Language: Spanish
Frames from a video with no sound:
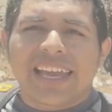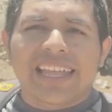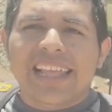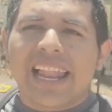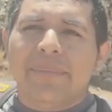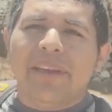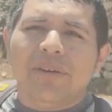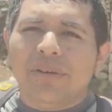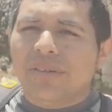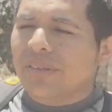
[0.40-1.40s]
¿Qué tal
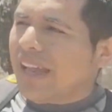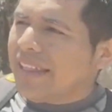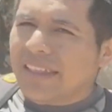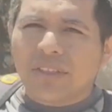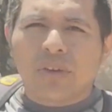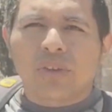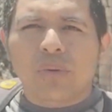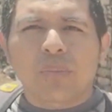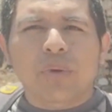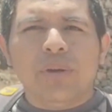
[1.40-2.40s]
amigos? Ante
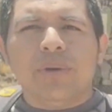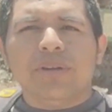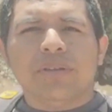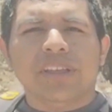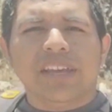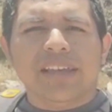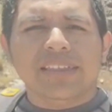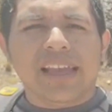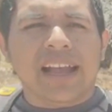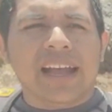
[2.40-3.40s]
todo, muy buenos
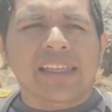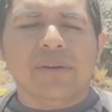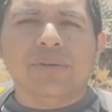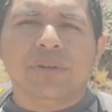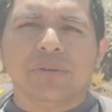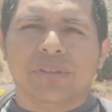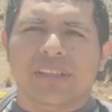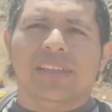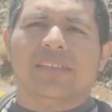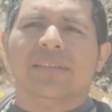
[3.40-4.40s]
días a cada uno de
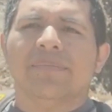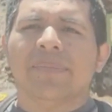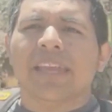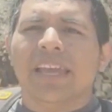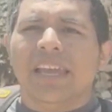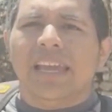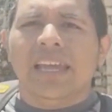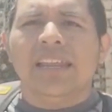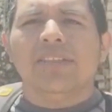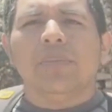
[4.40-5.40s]
ustedes.
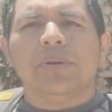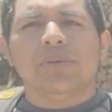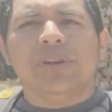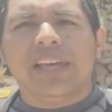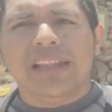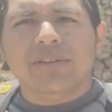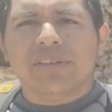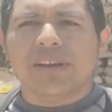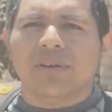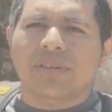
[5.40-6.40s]
En esta oportunidad
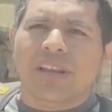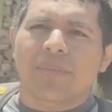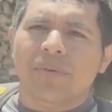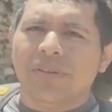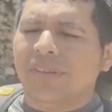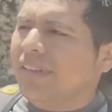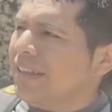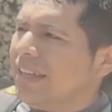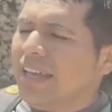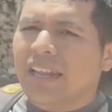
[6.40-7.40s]
nos encontramos
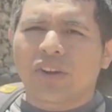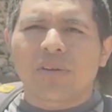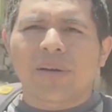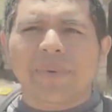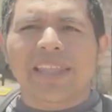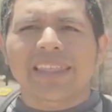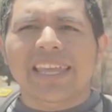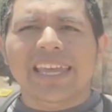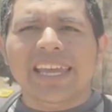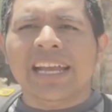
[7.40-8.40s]

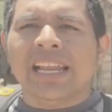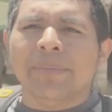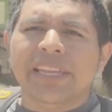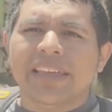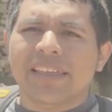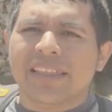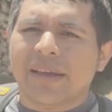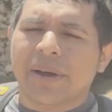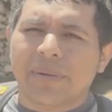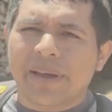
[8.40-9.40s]
nuevamente en la mina
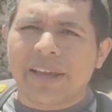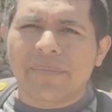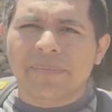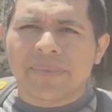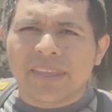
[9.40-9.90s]
Santa Bárbara,